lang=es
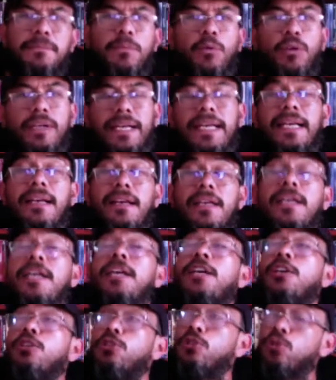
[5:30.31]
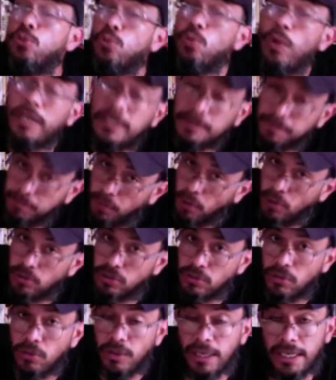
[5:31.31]
porque su
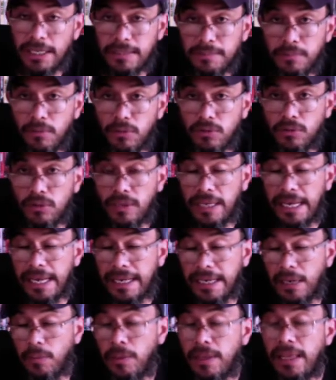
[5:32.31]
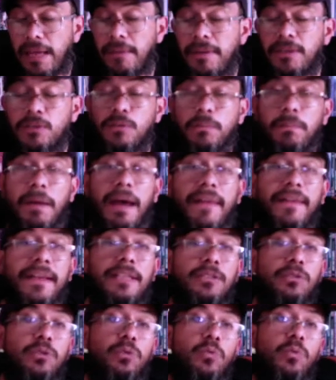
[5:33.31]
esposo, el esposo de la que cuidaba a su padre,
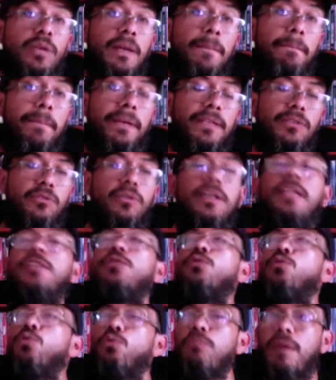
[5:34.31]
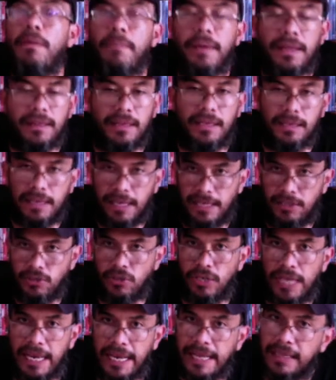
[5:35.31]
es una persona sumamente tradicional.